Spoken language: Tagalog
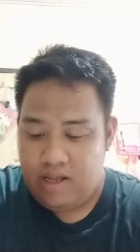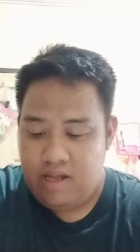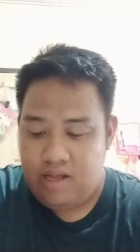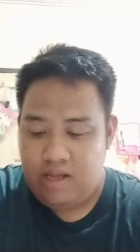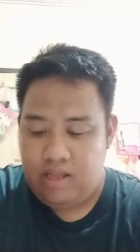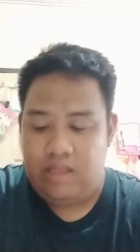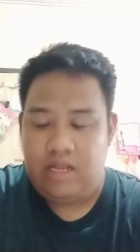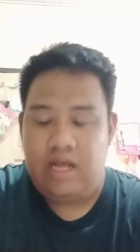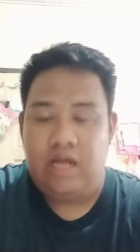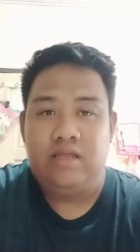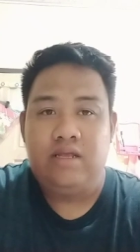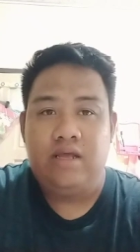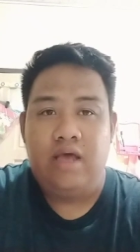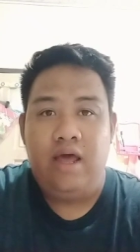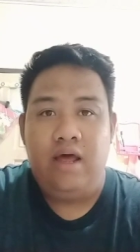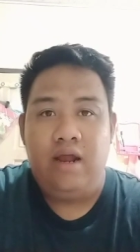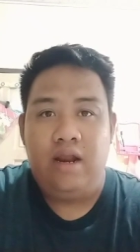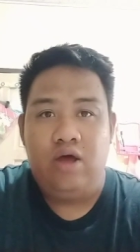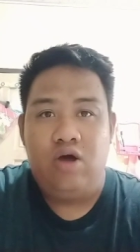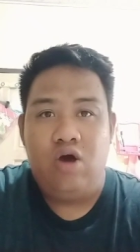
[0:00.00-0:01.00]
At
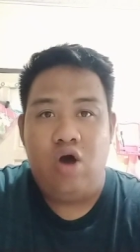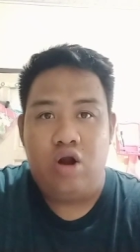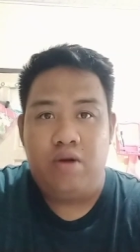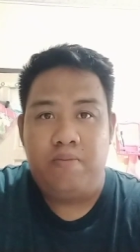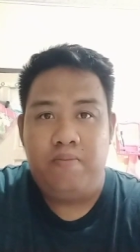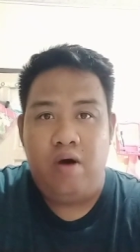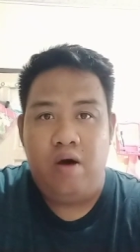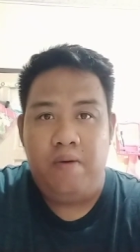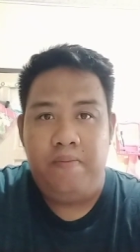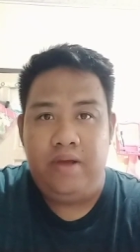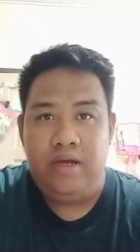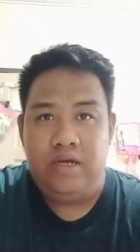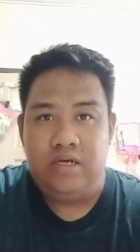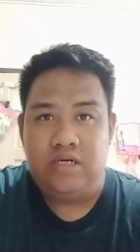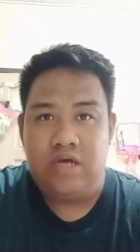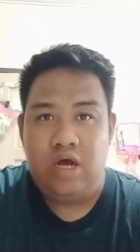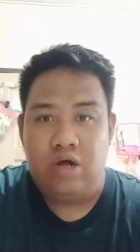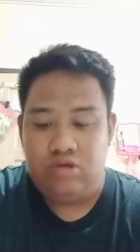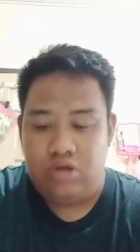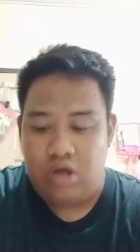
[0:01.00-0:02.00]
kay Rigor Bobby,
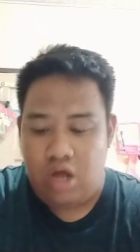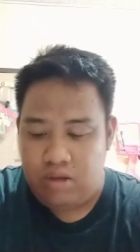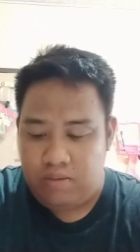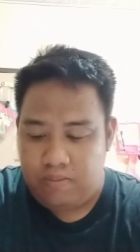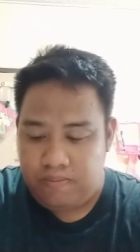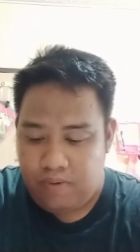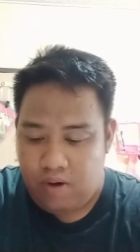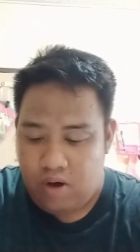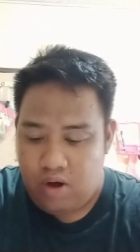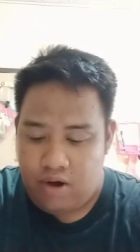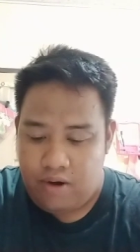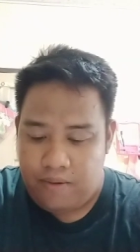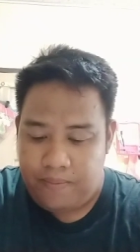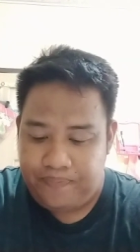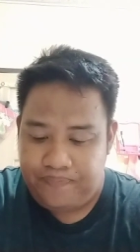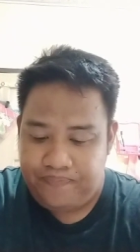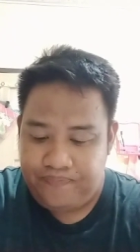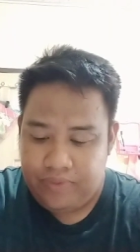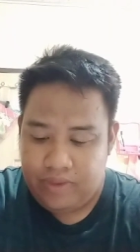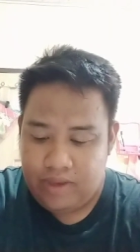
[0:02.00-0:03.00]
shout out po.
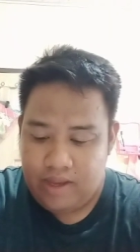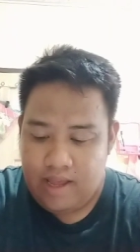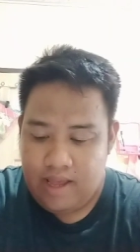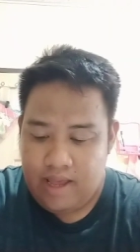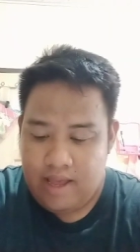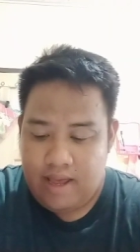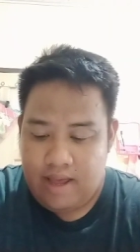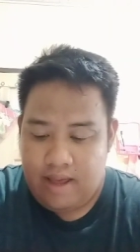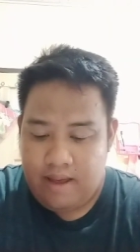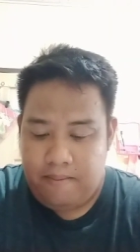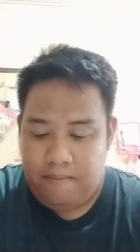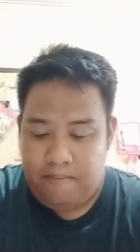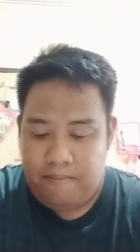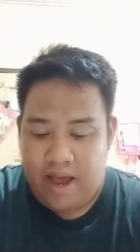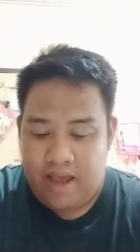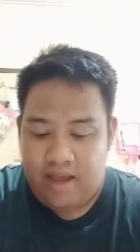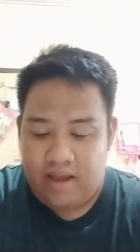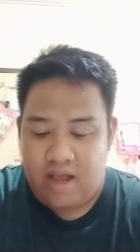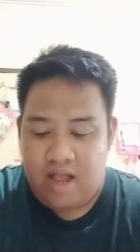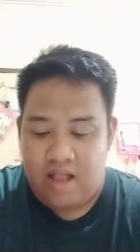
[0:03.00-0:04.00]

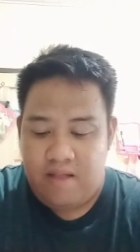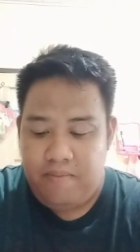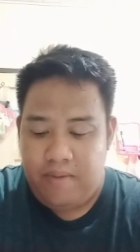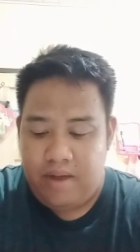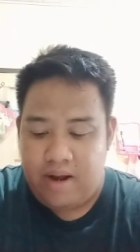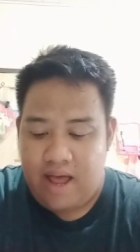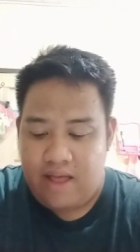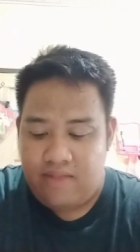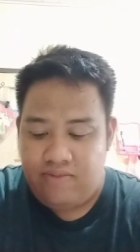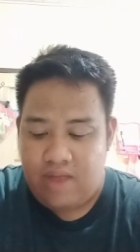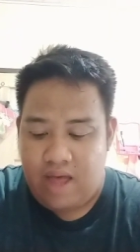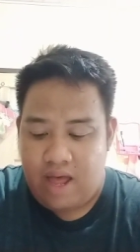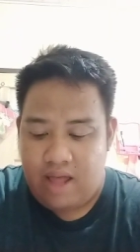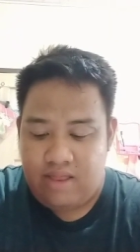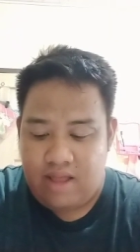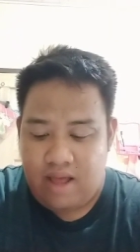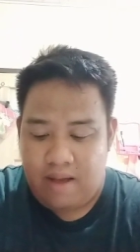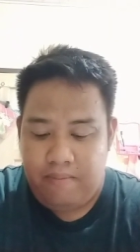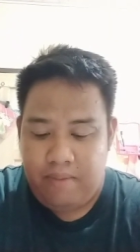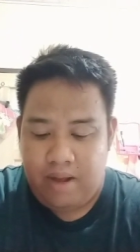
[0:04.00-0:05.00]
Michael Miranda
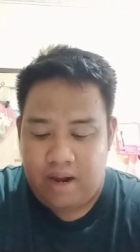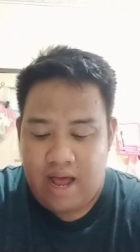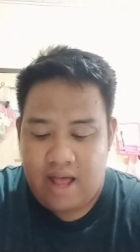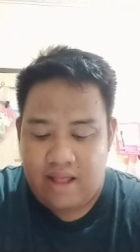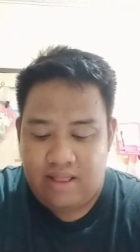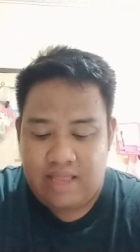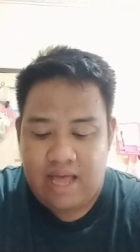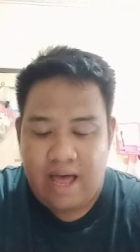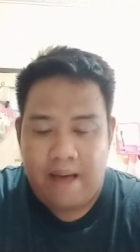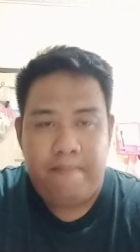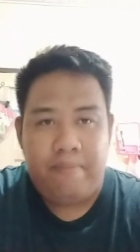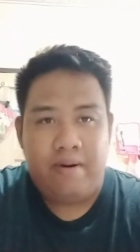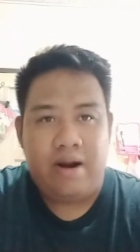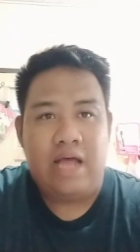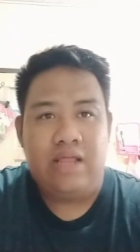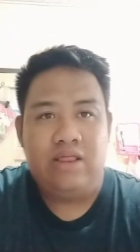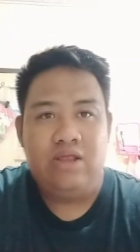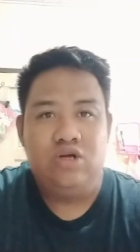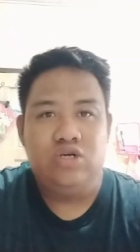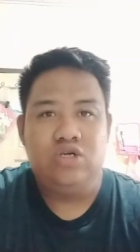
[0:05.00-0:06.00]
ng Miranda
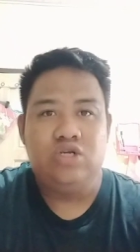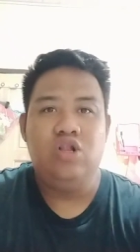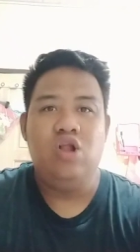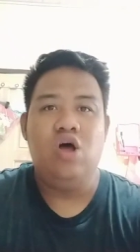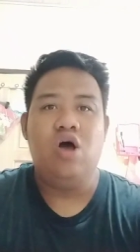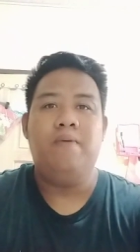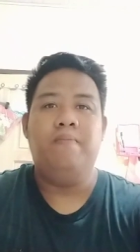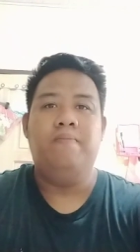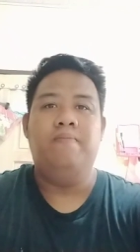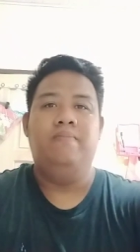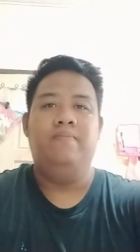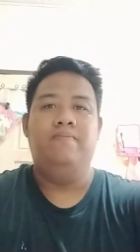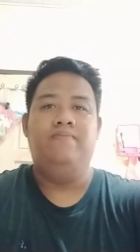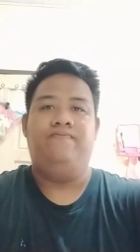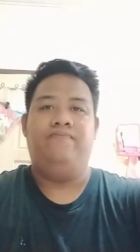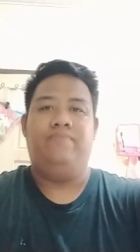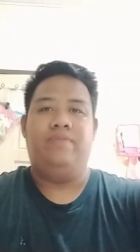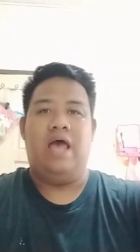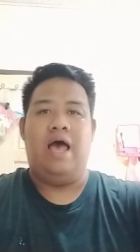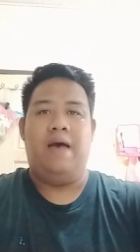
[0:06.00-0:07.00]
Brothers Love.
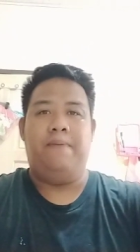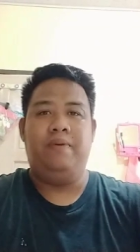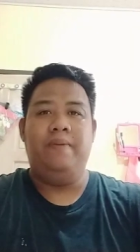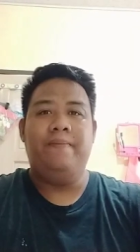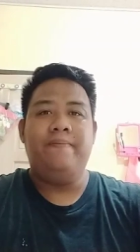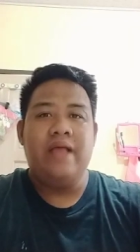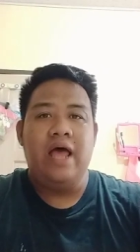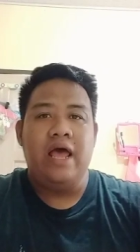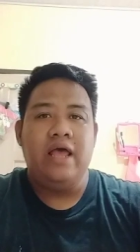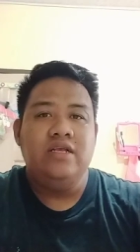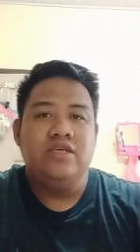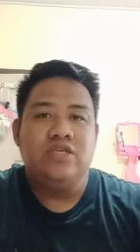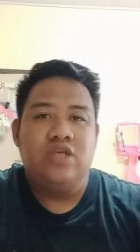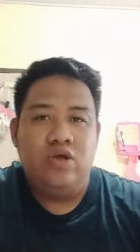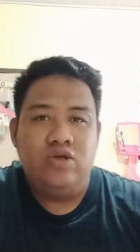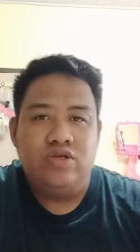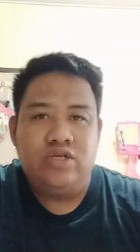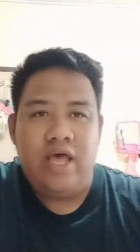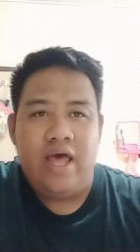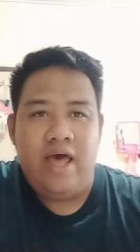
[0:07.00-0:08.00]
Happy flying sa
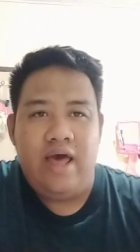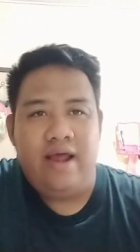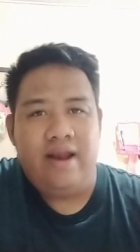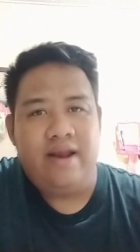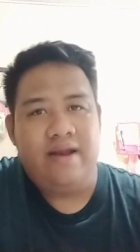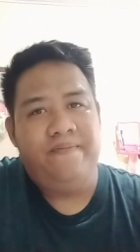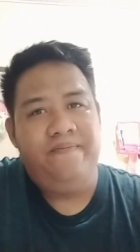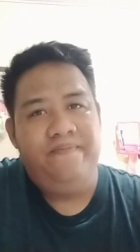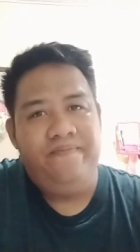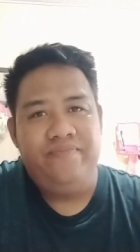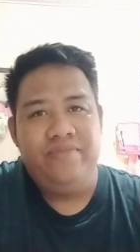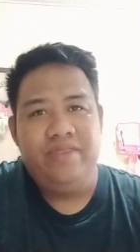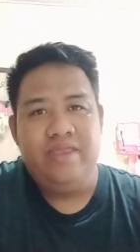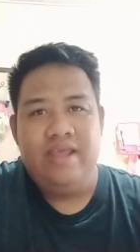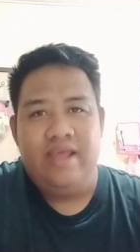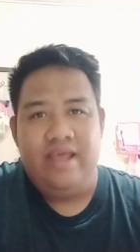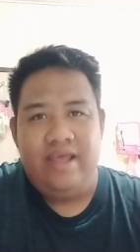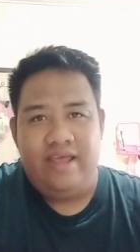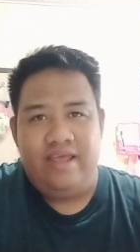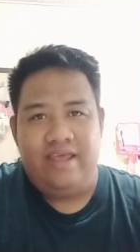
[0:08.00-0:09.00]
iyo, sir.
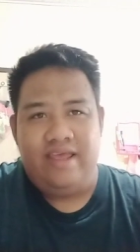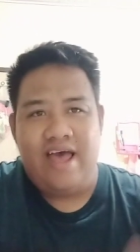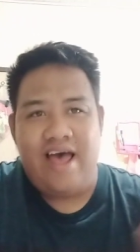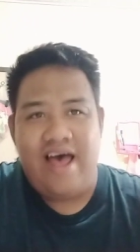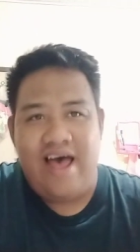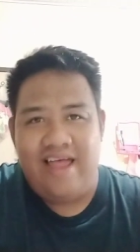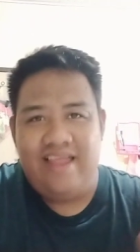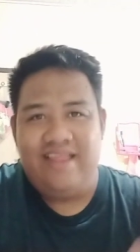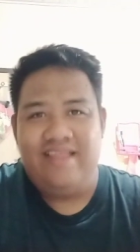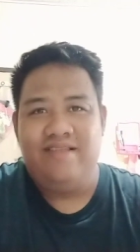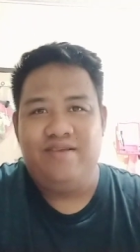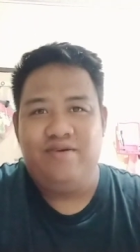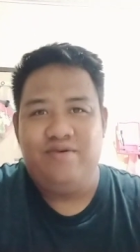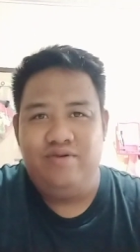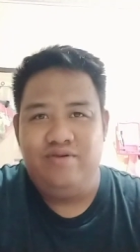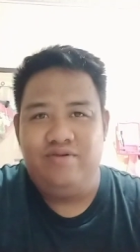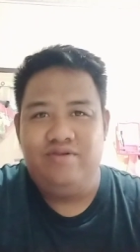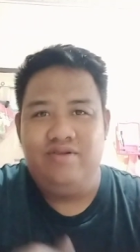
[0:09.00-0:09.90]
Yan. Good.